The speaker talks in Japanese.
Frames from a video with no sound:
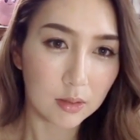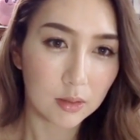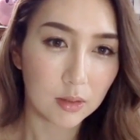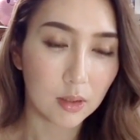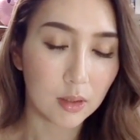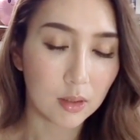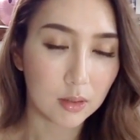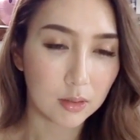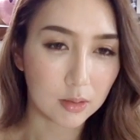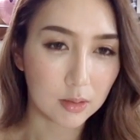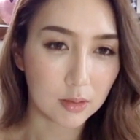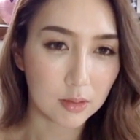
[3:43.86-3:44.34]
な
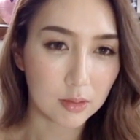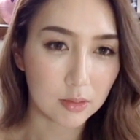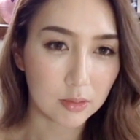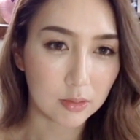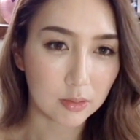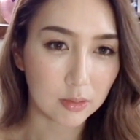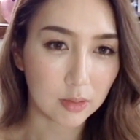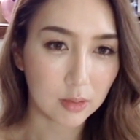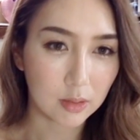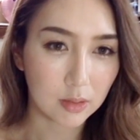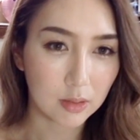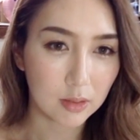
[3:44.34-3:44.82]
んです
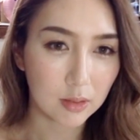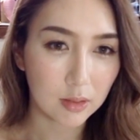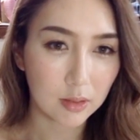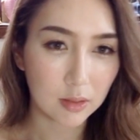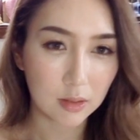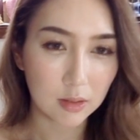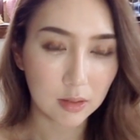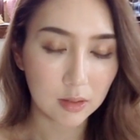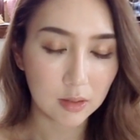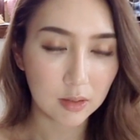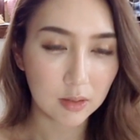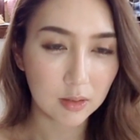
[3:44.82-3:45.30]
が
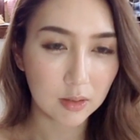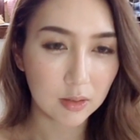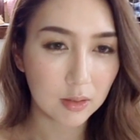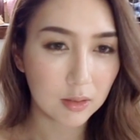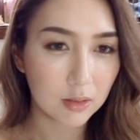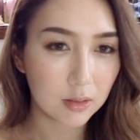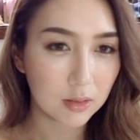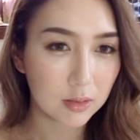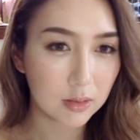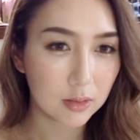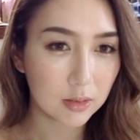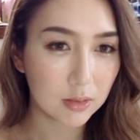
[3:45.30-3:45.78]

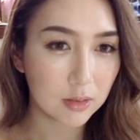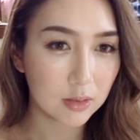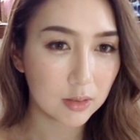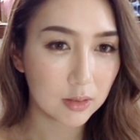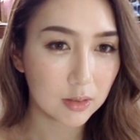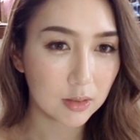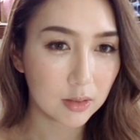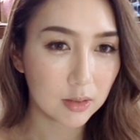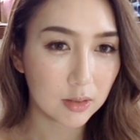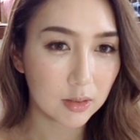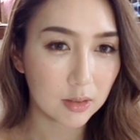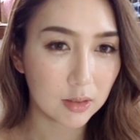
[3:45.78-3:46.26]

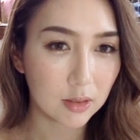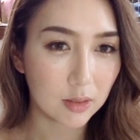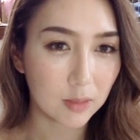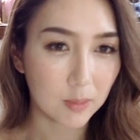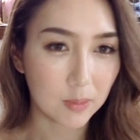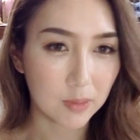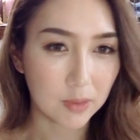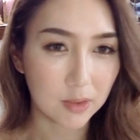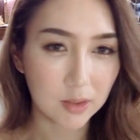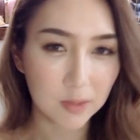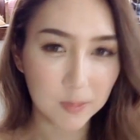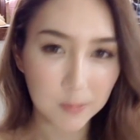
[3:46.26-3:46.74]
やっ
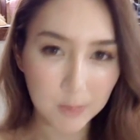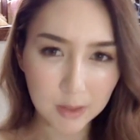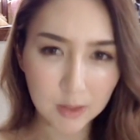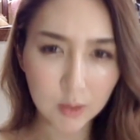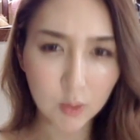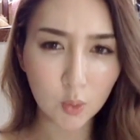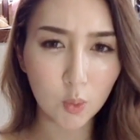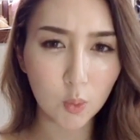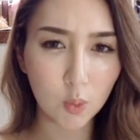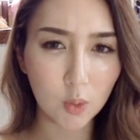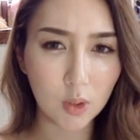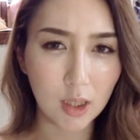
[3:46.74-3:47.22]
ぱ数ペン
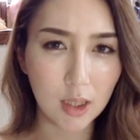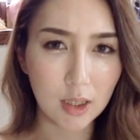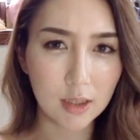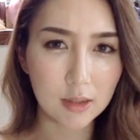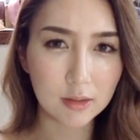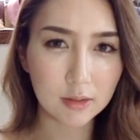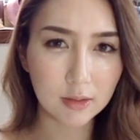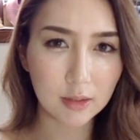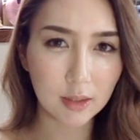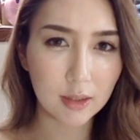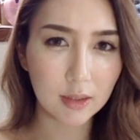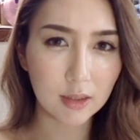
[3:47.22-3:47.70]
の方が
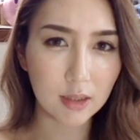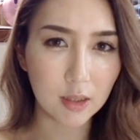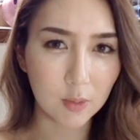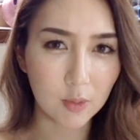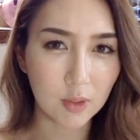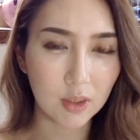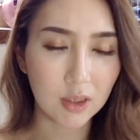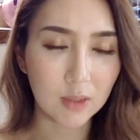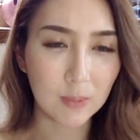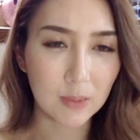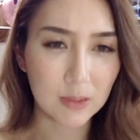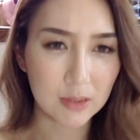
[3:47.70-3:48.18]
安定感
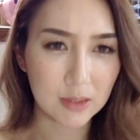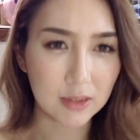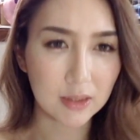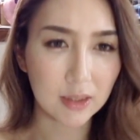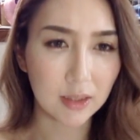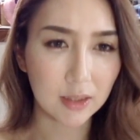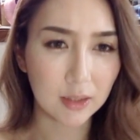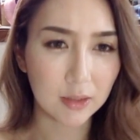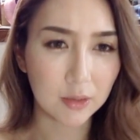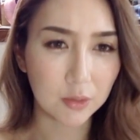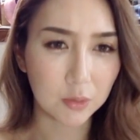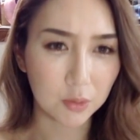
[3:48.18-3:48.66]
はありますね。
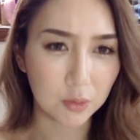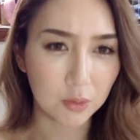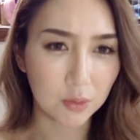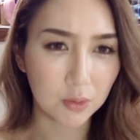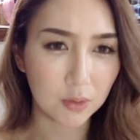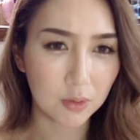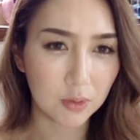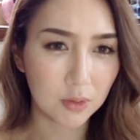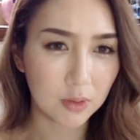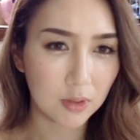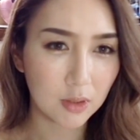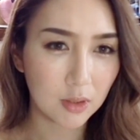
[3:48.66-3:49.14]
慣れると、
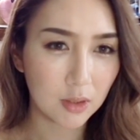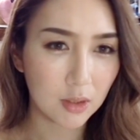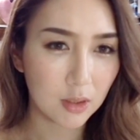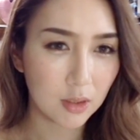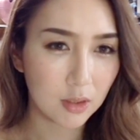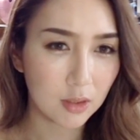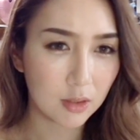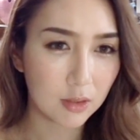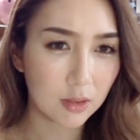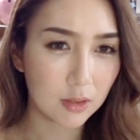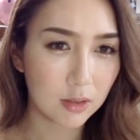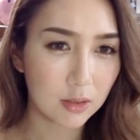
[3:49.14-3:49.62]

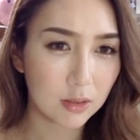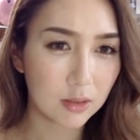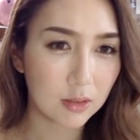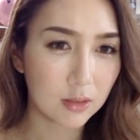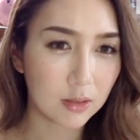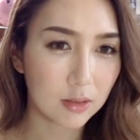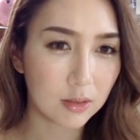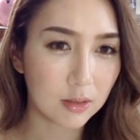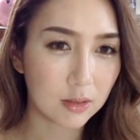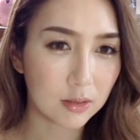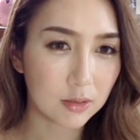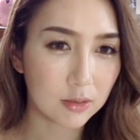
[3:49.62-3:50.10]

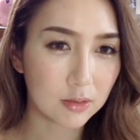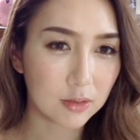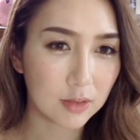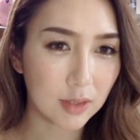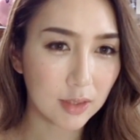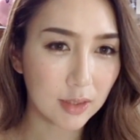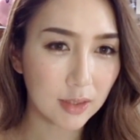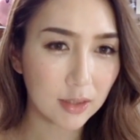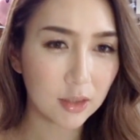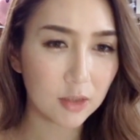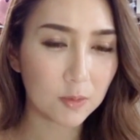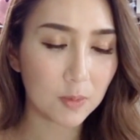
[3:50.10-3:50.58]
慣
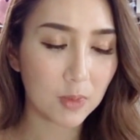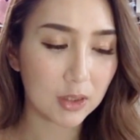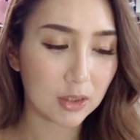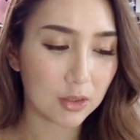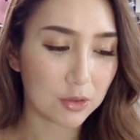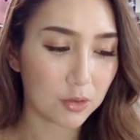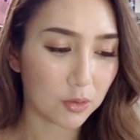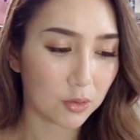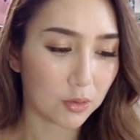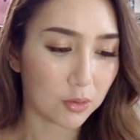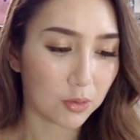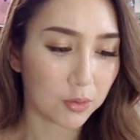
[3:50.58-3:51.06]
れるまで
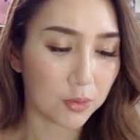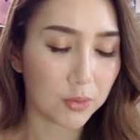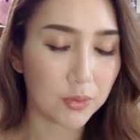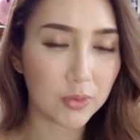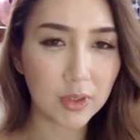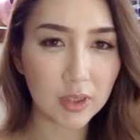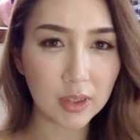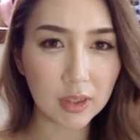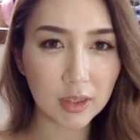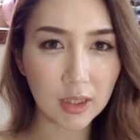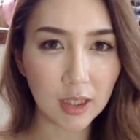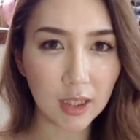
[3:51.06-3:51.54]
ちょっと
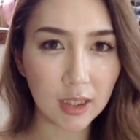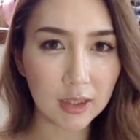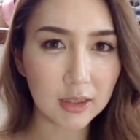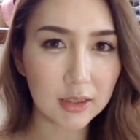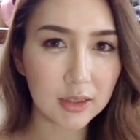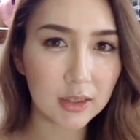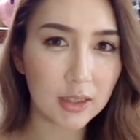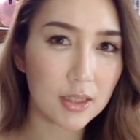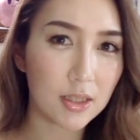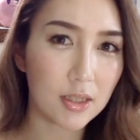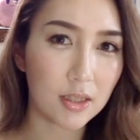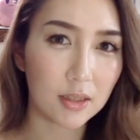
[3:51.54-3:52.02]
不意に
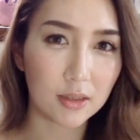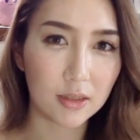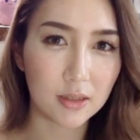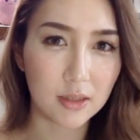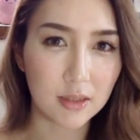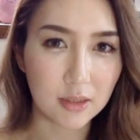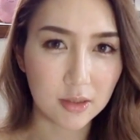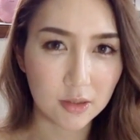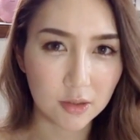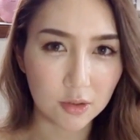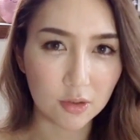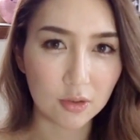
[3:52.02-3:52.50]
離れちゃった
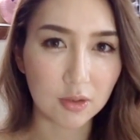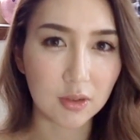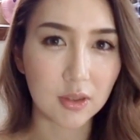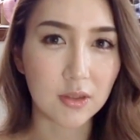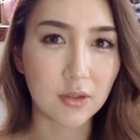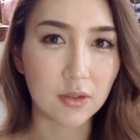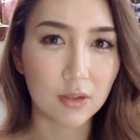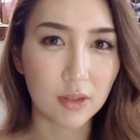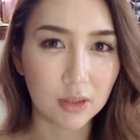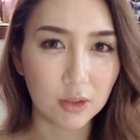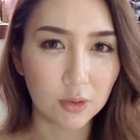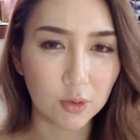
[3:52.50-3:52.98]
りするんです
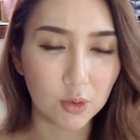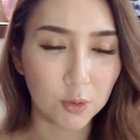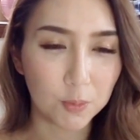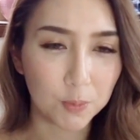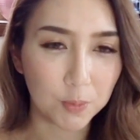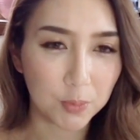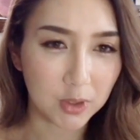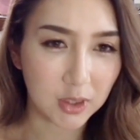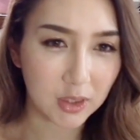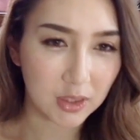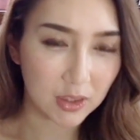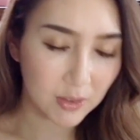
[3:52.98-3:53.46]
よね、
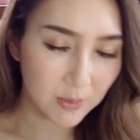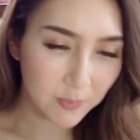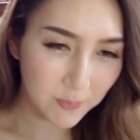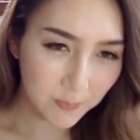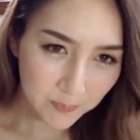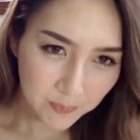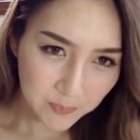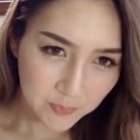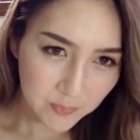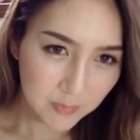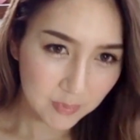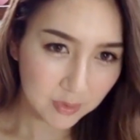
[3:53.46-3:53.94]
ドロップから。
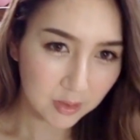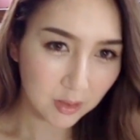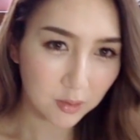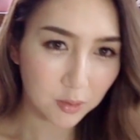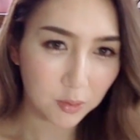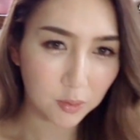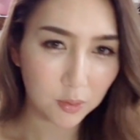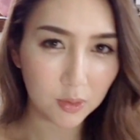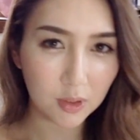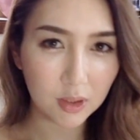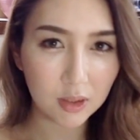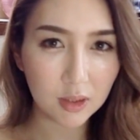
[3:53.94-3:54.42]
私
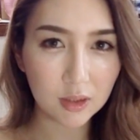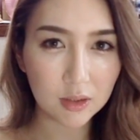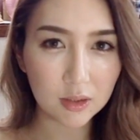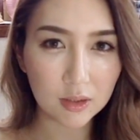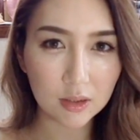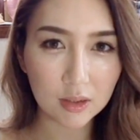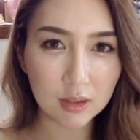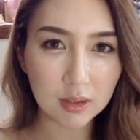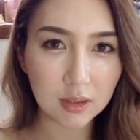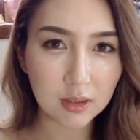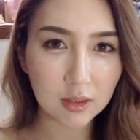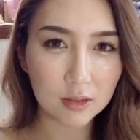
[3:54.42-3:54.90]
それが
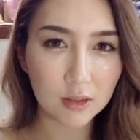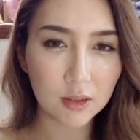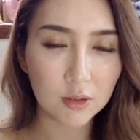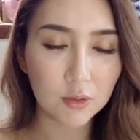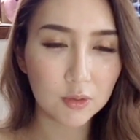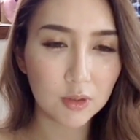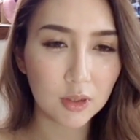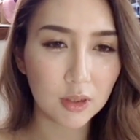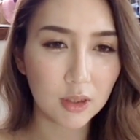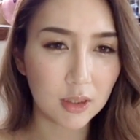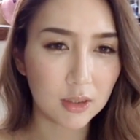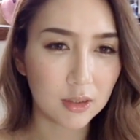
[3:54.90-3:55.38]
なかなか治
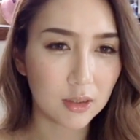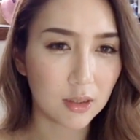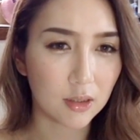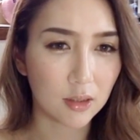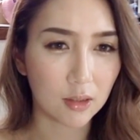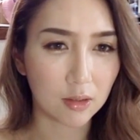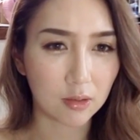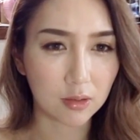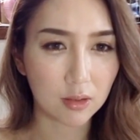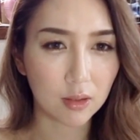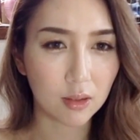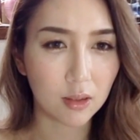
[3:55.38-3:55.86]
んなかったん
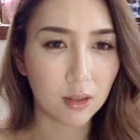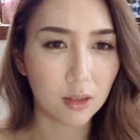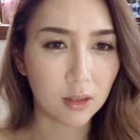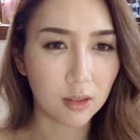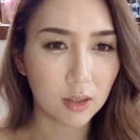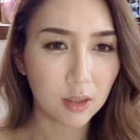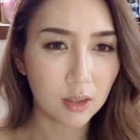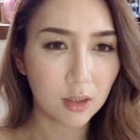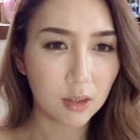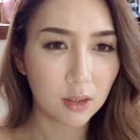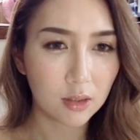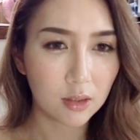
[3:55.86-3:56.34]
ですが、
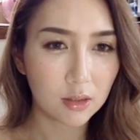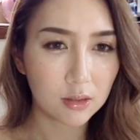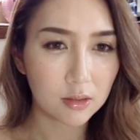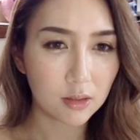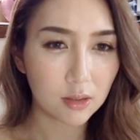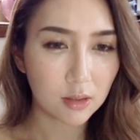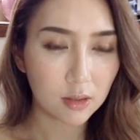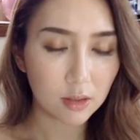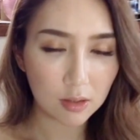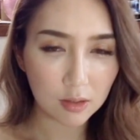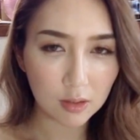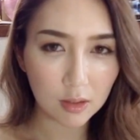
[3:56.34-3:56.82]

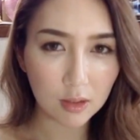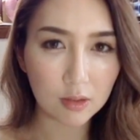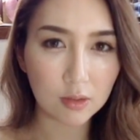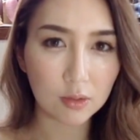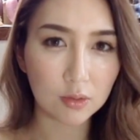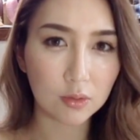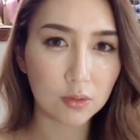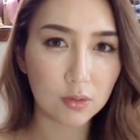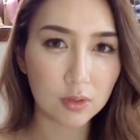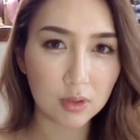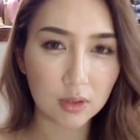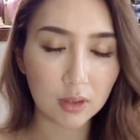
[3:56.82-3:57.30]
最近ねずっ
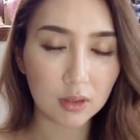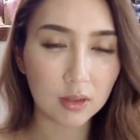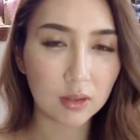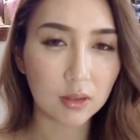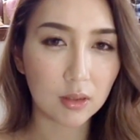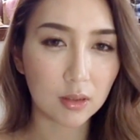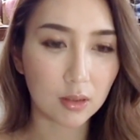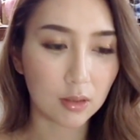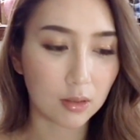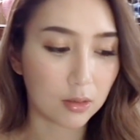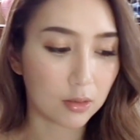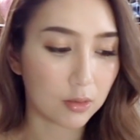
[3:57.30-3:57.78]
と使って
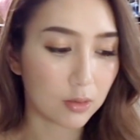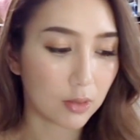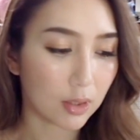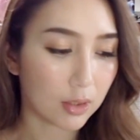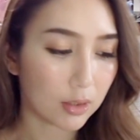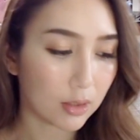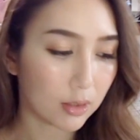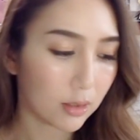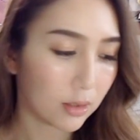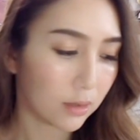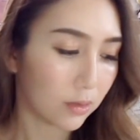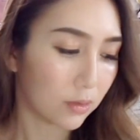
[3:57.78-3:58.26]
たら
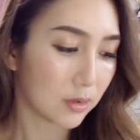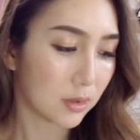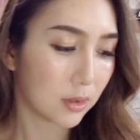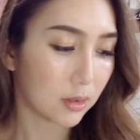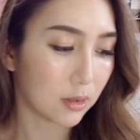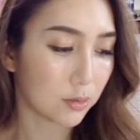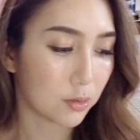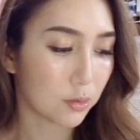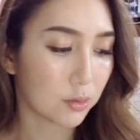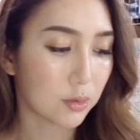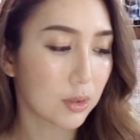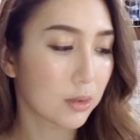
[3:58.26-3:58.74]
離れる癖
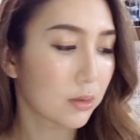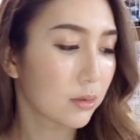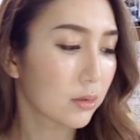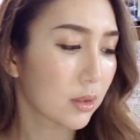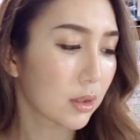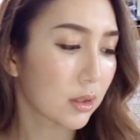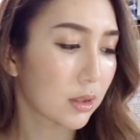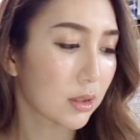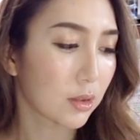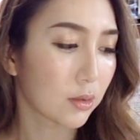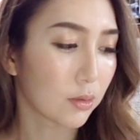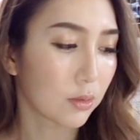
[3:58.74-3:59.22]
がちょっと治っ
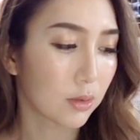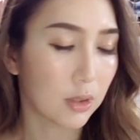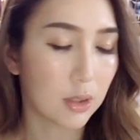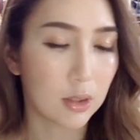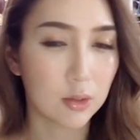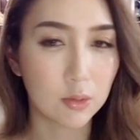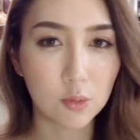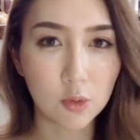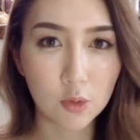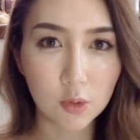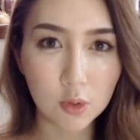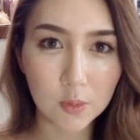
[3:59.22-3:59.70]
てきたの
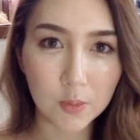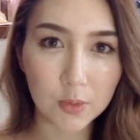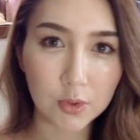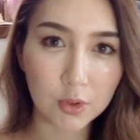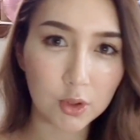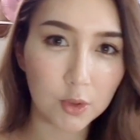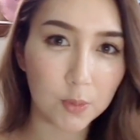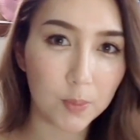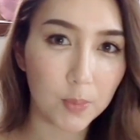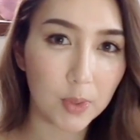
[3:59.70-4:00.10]
で、今後も数